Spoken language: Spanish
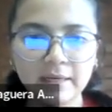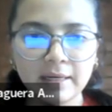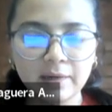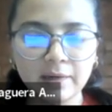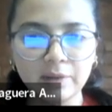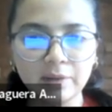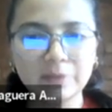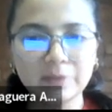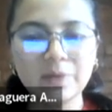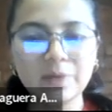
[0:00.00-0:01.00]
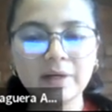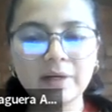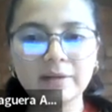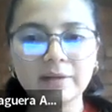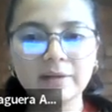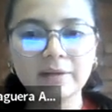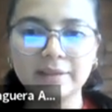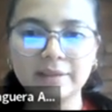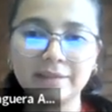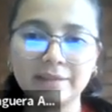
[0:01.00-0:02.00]
Recordemos que una razón
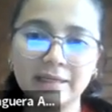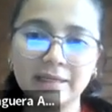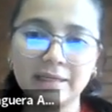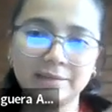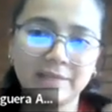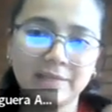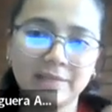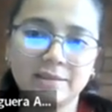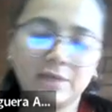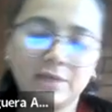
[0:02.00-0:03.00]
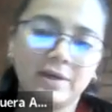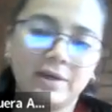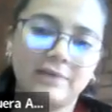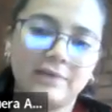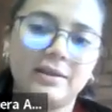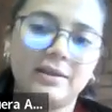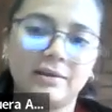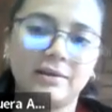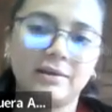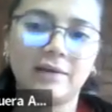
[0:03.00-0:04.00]
es las veces que una cantidad
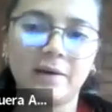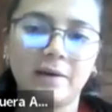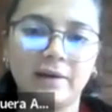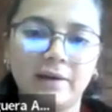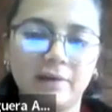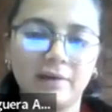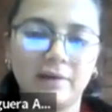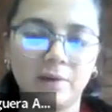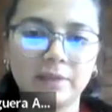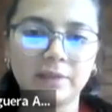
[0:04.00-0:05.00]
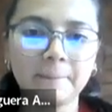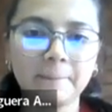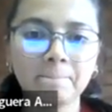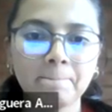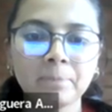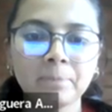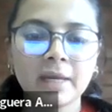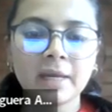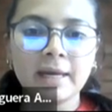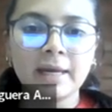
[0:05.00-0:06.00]
cabe en la otra.
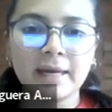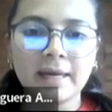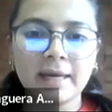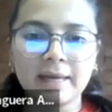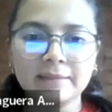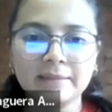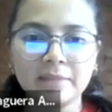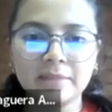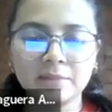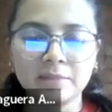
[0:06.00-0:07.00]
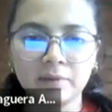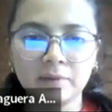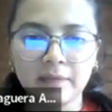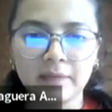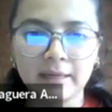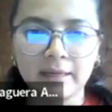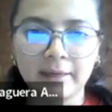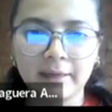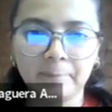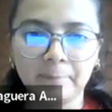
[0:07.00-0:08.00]
asimismo,
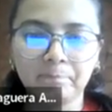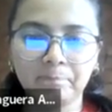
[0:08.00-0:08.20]
em,